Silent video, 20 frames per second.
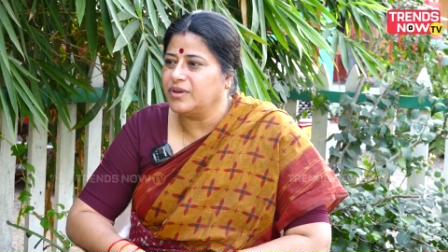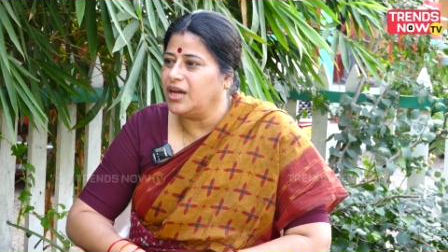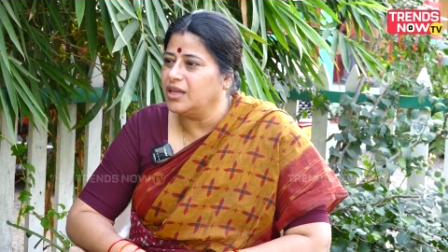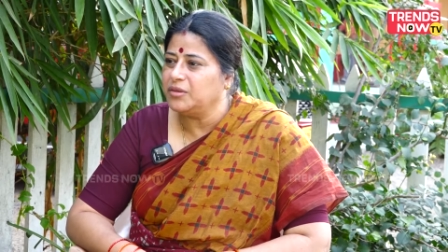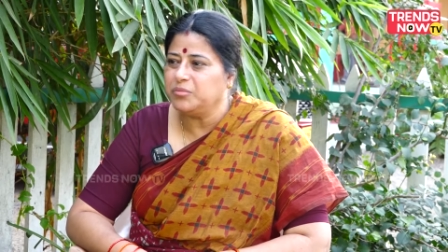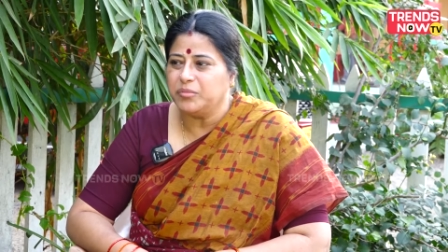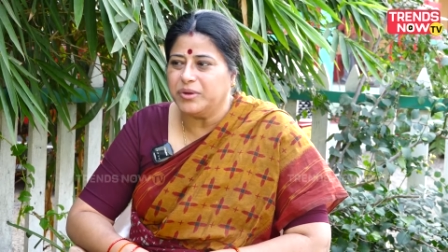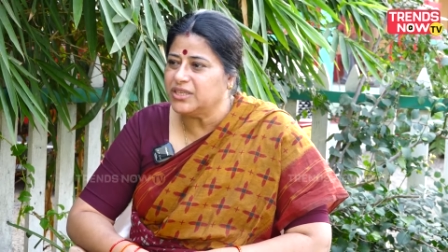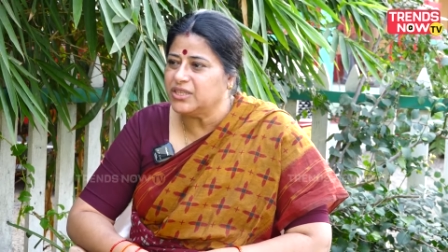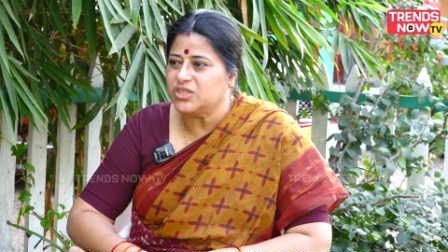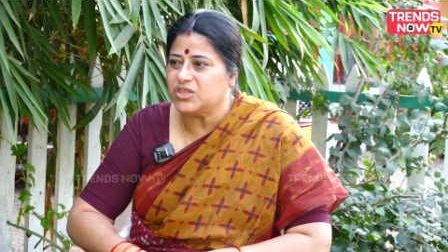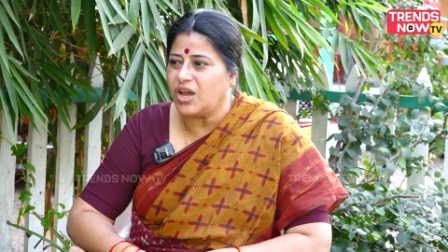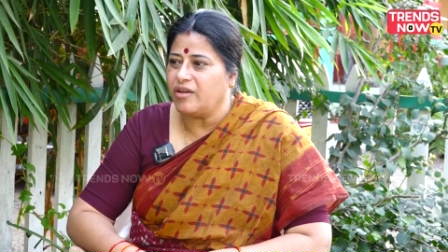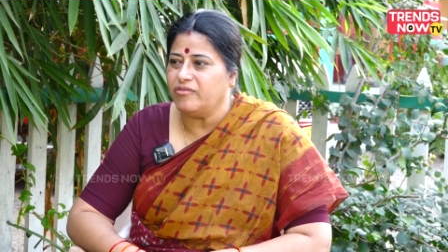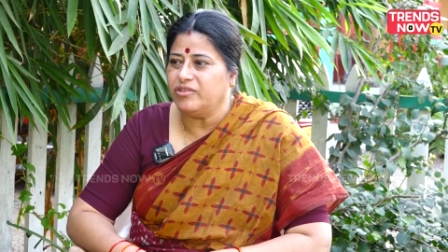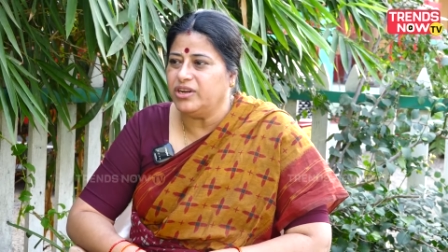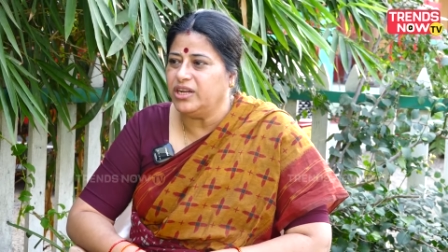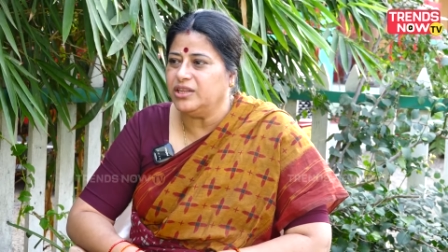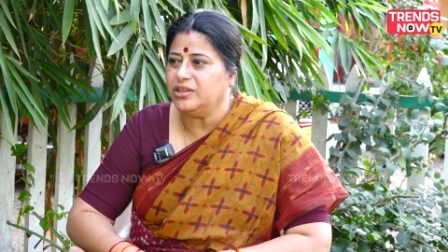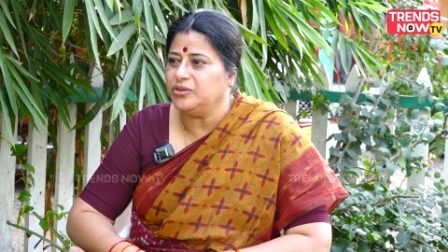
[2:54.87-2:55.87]
ఆత్మకి
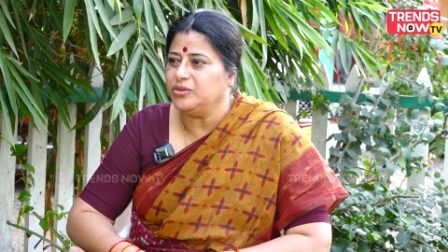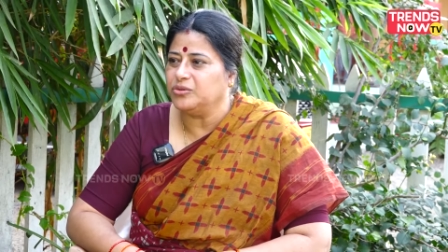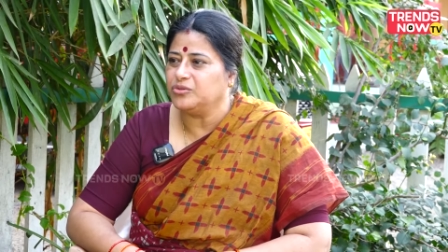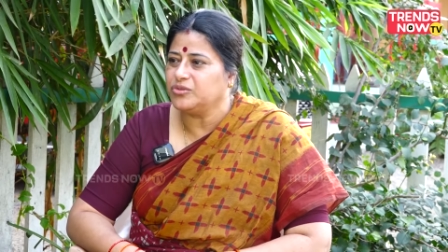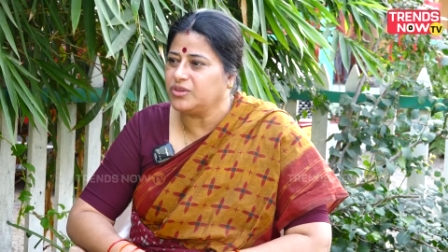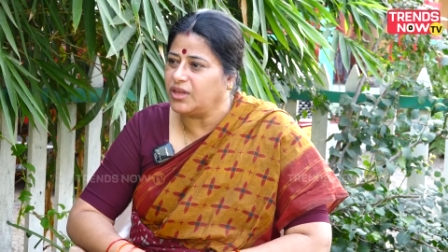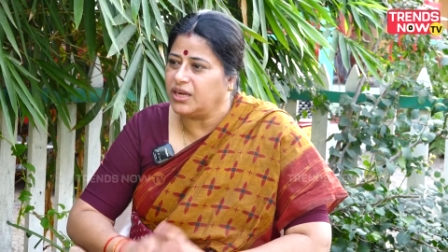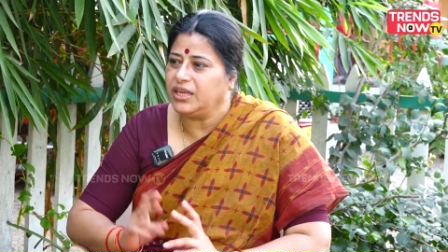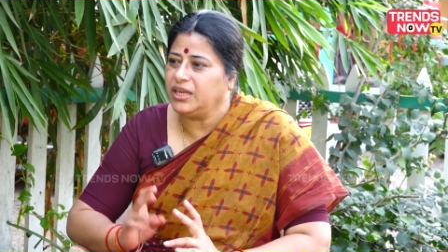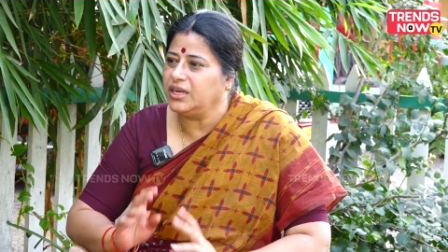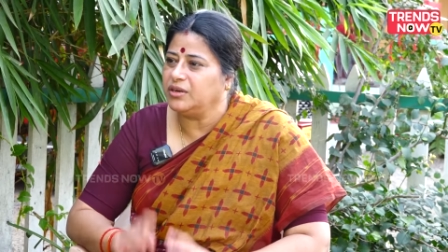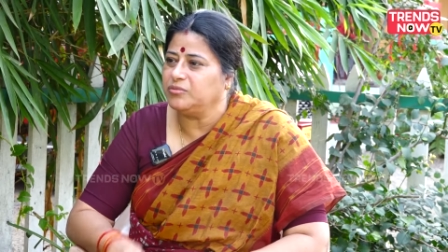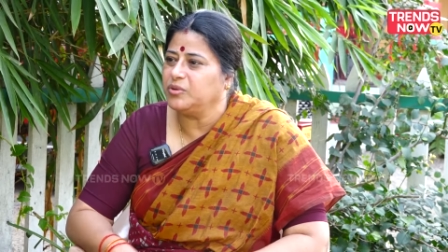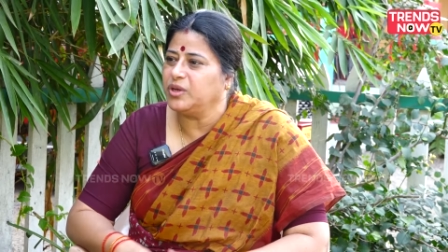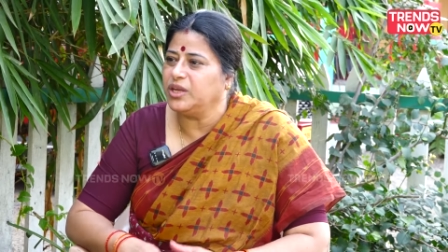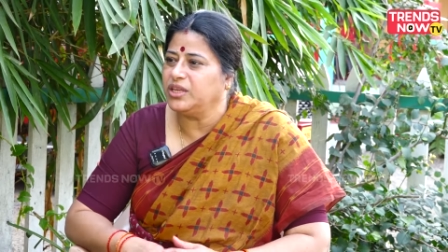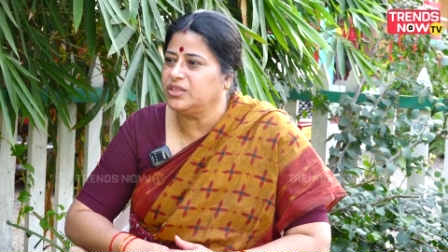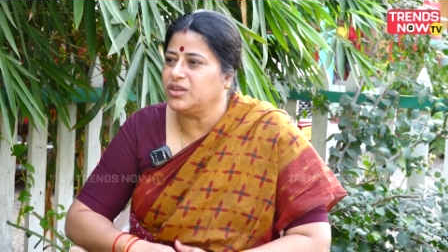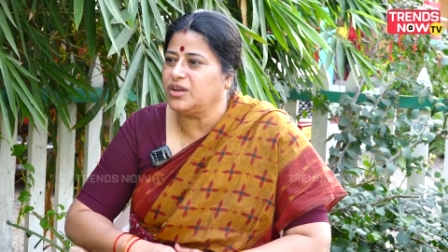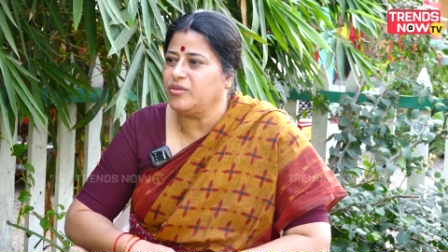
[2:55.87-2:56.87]
చావు లేదు
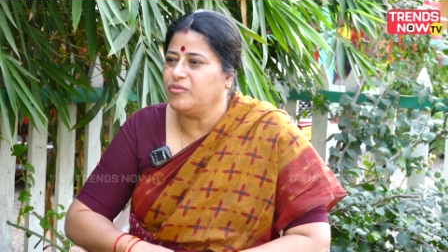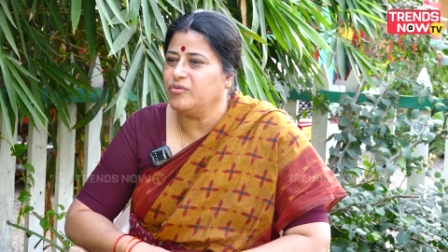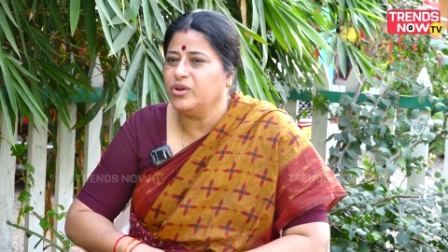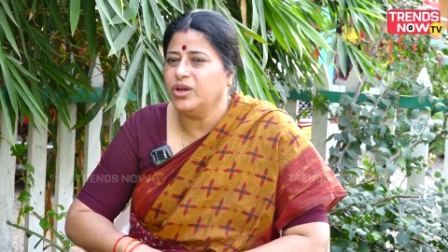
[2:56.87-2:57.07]
శరీరంకే చావు